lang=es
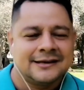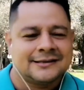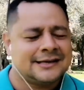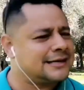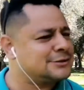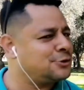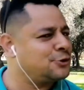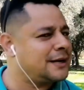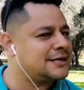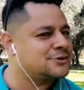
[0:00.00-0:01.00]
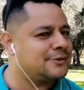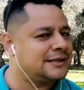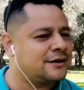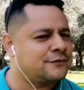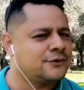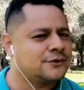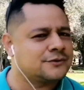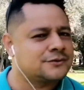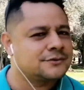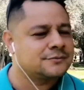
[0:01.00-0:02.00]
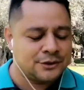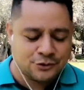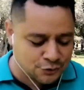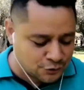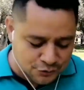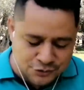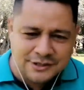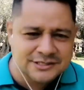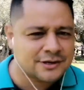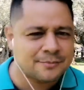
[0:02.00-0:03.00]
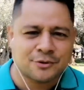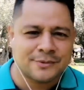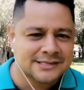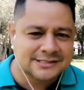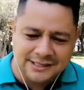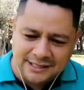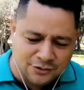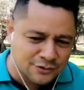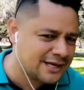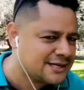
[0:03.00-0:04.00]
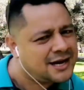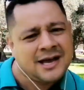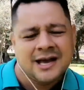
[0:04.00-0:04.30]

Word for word: De razón no me quiso mandar fotos. Pero no, no, no, yo hice una promesa, estaré con ella